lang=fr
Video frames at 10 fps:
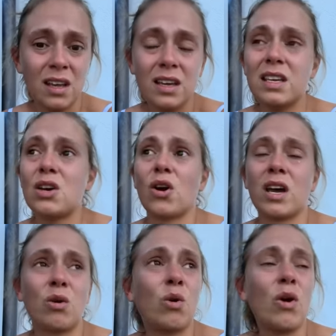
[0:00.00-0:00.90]
Qui
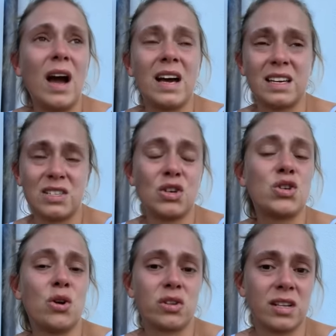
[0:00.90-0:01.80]
aurait cru à ce que je
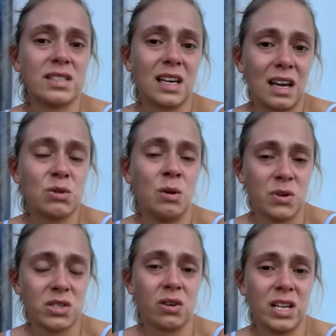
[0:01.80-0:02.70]
suis en train de dire
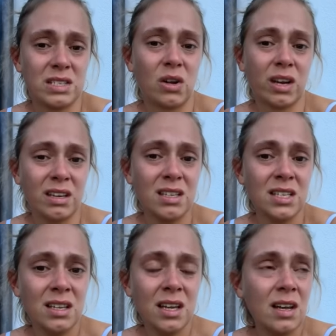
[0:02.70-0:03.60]
actuellement sur les stories?
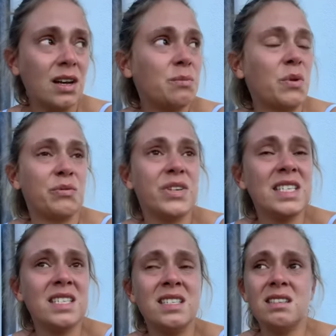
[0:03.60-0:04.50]
Mon
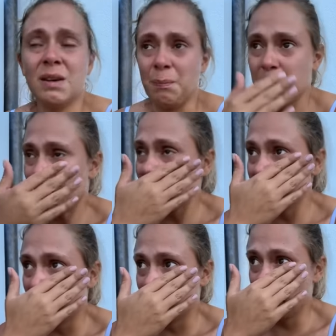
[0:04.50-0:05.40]
fils, et
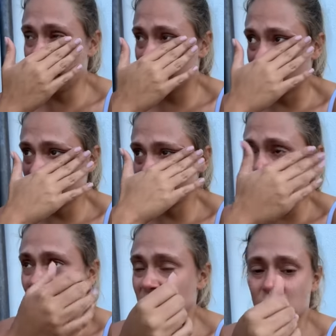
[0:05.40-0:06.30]
mon âme est de me
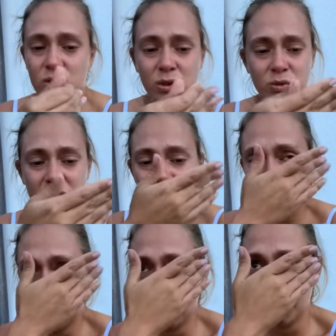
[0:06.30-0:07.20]
chercher aujourd'hui.
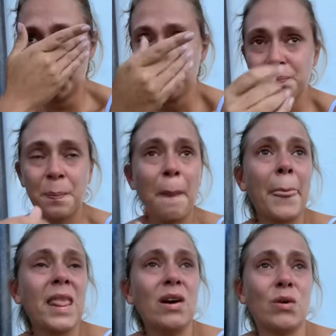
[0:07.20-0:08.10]

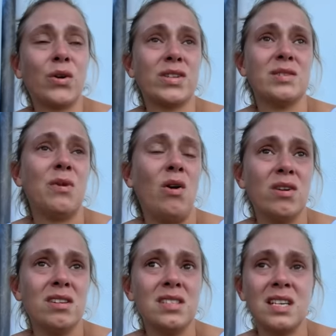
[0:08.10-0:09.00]
Heureusement,
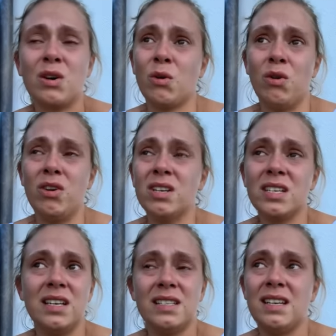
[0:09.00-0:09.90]
Nico,
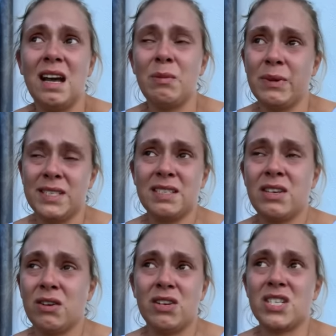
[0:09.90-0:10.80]
il était là parce
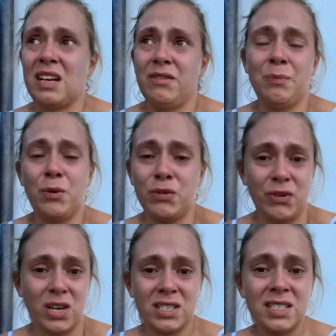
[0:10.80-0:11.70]
que j'avais plus de
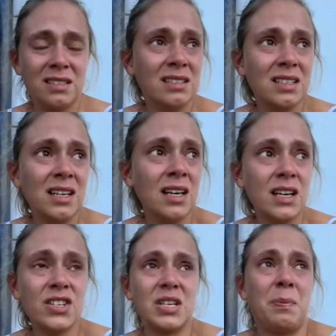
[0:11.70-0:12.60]
force.
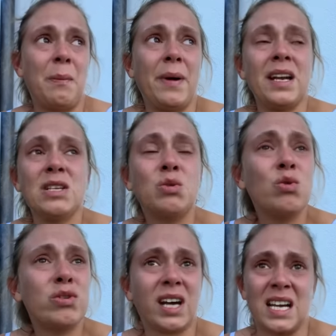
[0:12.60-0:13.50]
J'ai pas parlé tout
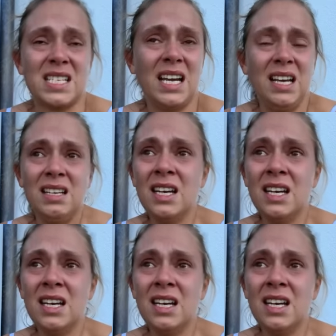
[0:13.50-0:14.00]
le trajet.